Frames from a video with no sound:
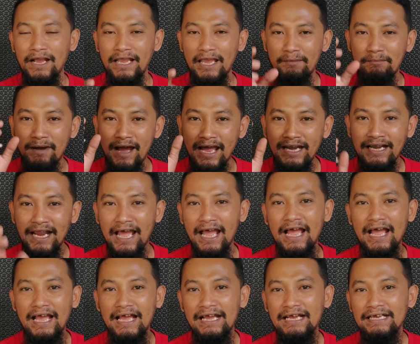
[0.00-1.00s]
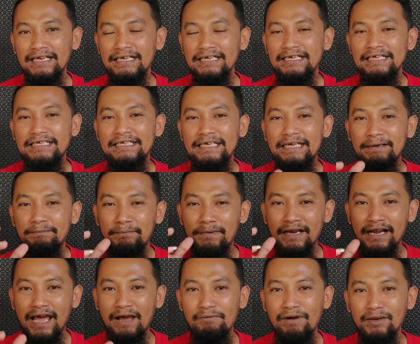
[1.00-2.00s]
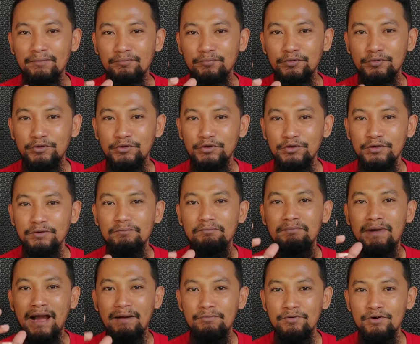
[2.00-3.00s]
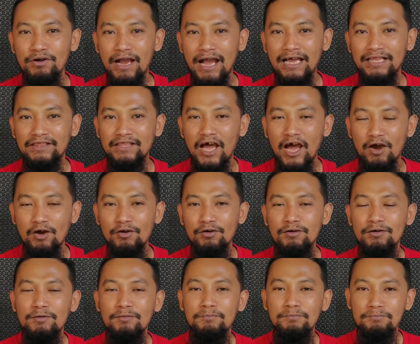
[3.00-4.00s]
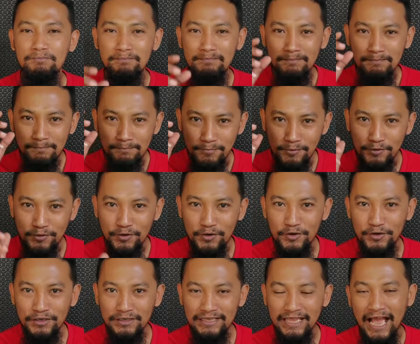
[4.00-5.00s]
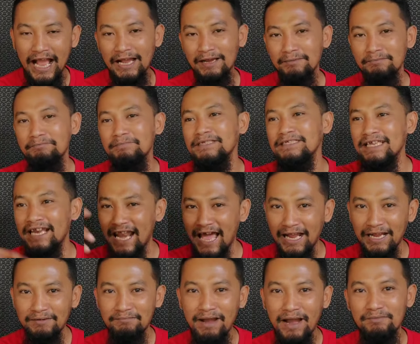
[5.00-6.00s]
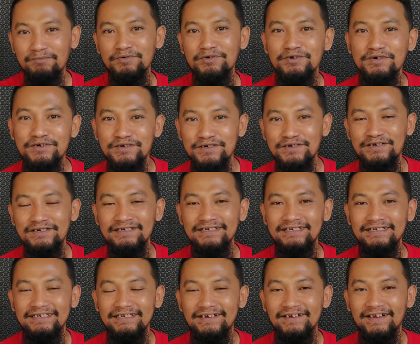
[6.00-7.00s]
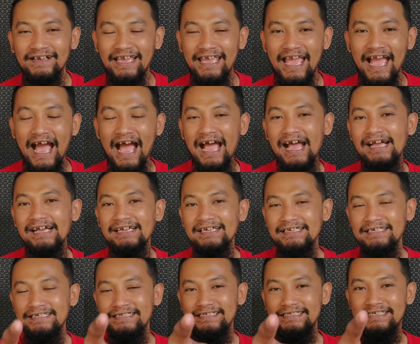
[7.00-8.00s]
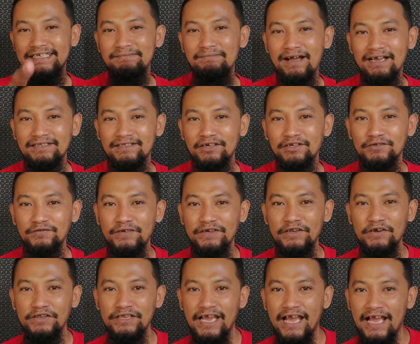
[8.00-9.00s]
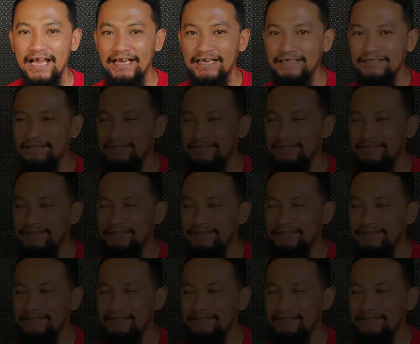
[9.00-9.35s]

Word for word: bagaimana merawat burung mabung atau burung yang menjelang mabung. Oke ya, simak terus videonya.